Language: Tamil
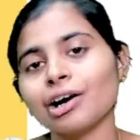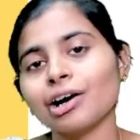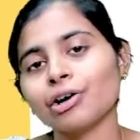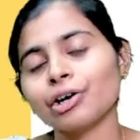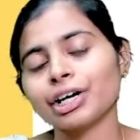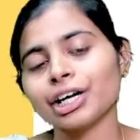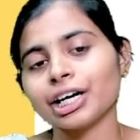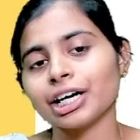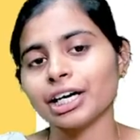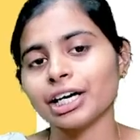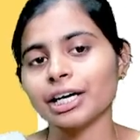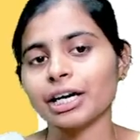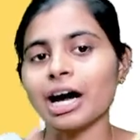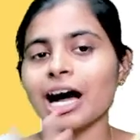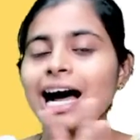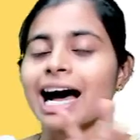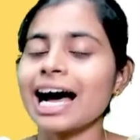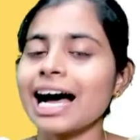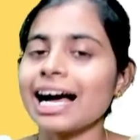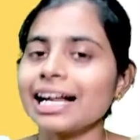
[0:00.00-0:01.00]
ஒரு
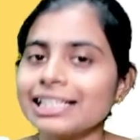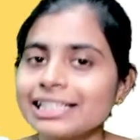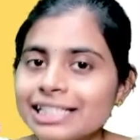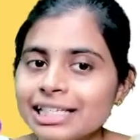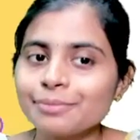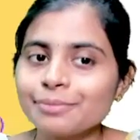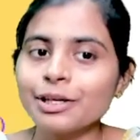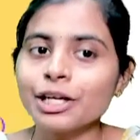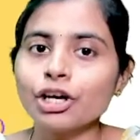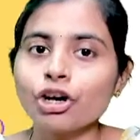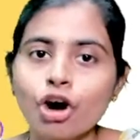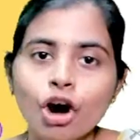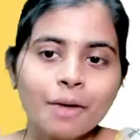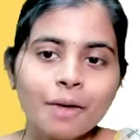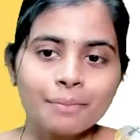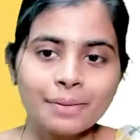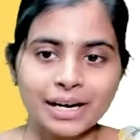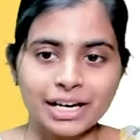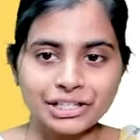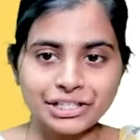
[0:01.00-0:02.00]
அல்ஜிபிரிக்
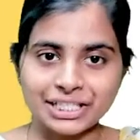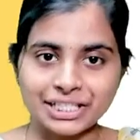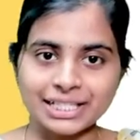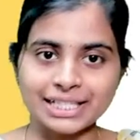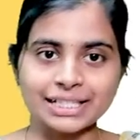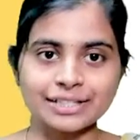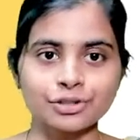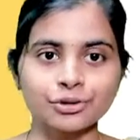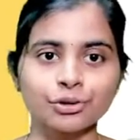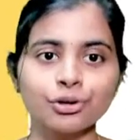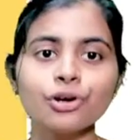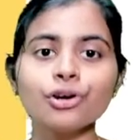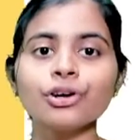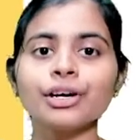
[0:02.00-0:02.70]
ஆப்ரேஷன்ஸ் ஸோ